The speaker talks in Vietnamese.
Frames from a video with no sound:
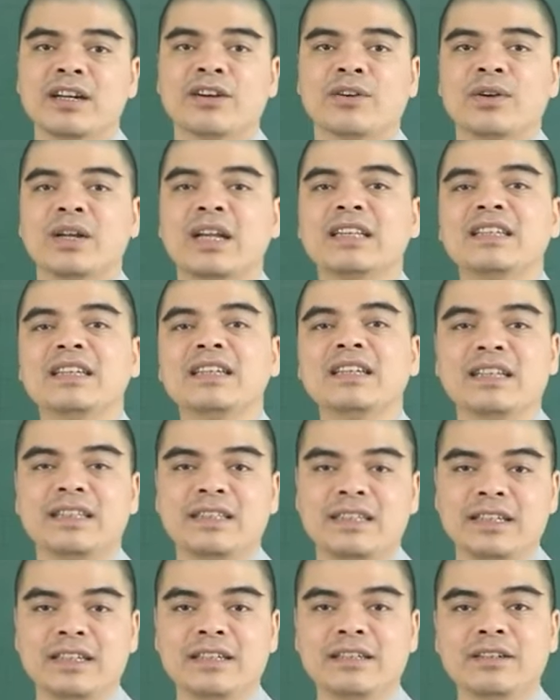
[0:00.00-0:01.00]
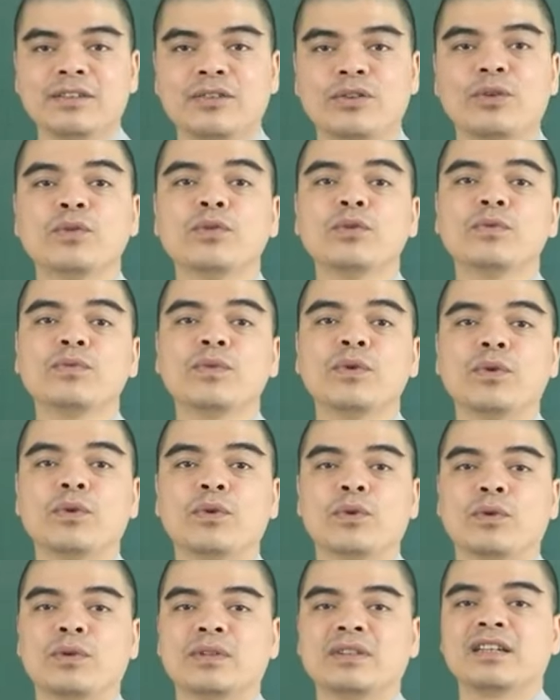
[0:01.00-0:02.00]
có la thiên đại tiến có ngũ phù